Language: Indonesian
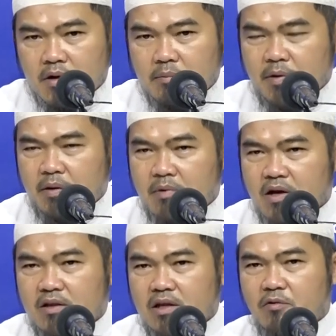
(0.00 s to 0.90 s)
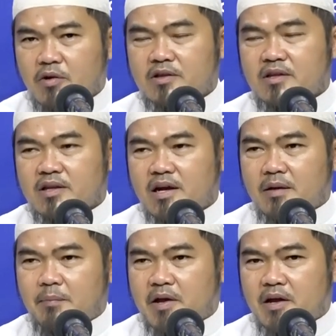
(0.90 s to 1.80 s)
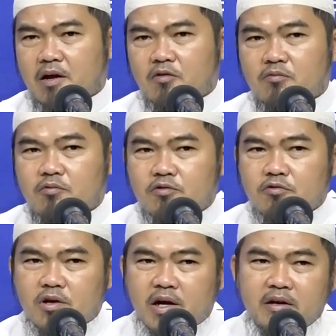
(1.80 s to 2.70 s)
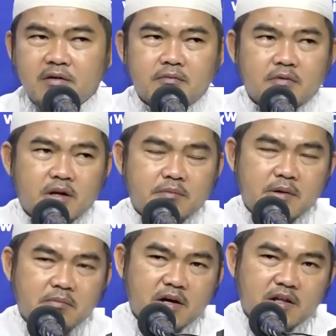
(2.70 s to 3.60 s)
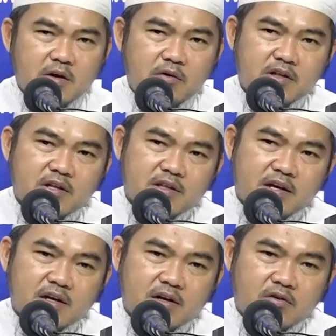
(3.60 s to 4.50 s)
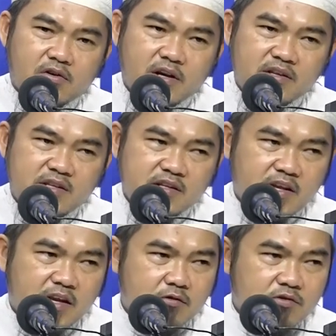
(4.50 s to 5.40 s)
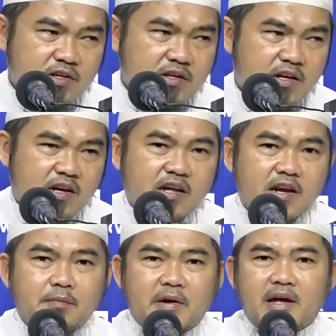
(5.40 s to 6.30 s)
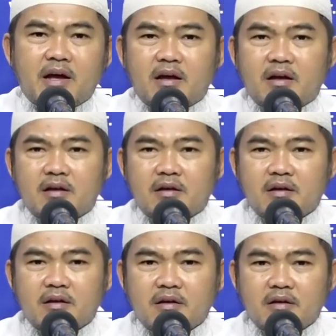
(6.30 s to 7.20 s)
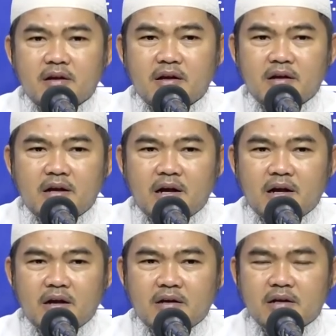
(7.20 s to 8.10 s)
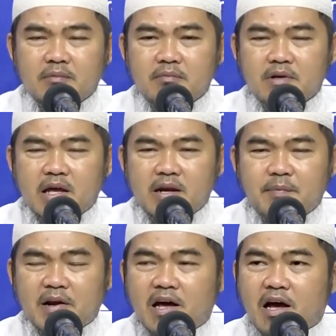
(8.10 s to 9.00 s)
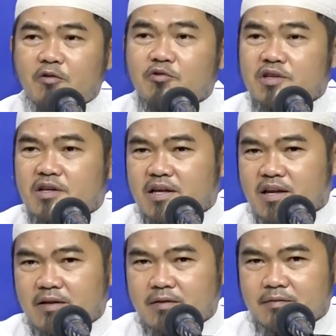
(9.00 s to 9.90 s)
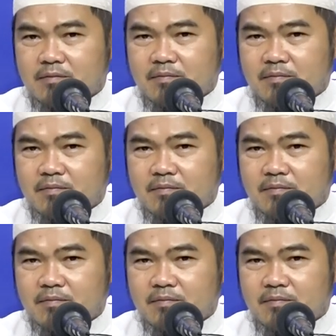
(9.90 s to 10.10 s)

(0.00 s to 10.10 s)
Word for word: lebih mengetahui tentang apa yang aku butuhkan lebih mengetahui tentang kondisi diriku sendiri daripada eh, daripada aku sendiri